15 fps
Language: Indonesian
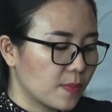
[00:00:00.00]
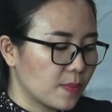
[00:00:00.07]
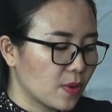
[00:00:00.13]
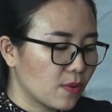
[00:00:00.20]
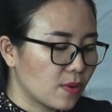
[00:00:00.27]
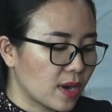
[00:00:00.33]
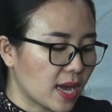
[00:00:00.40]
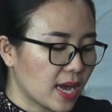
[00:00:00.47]

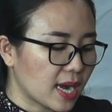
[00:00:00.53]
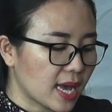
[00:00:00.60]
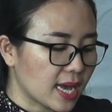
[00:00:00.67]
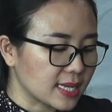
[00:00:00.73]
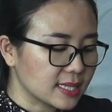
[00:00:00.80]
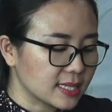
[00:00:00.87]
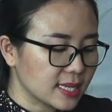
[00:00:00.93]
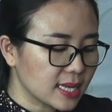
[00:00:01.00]
Penggunaan
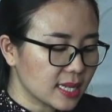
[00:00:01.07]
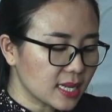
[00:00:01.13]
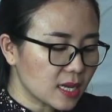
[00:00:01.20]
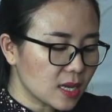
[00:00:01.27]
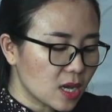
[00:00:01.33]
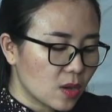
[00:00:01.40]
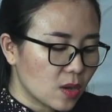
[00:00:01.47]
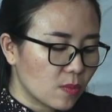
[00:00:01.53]

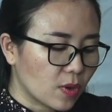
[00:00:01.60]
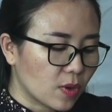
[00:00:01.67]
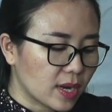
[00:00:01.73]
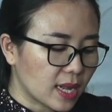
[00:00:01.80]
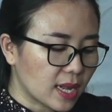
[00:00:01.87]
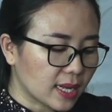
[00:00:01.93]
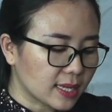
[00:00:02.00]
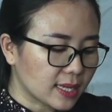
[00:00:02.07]
hasil
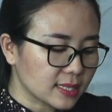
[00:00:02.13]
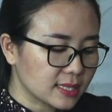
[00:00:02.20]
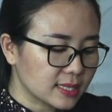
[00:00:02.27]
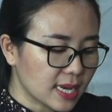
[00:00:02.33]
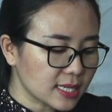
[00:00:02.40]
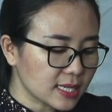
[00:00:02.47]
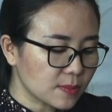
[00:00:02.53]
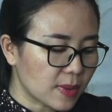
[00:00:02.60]
modal
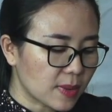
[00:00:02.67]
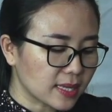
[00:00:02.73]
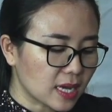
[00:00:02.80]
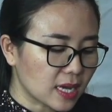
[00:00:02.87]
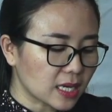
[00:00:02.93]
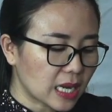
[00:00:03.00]
kerja sebanyak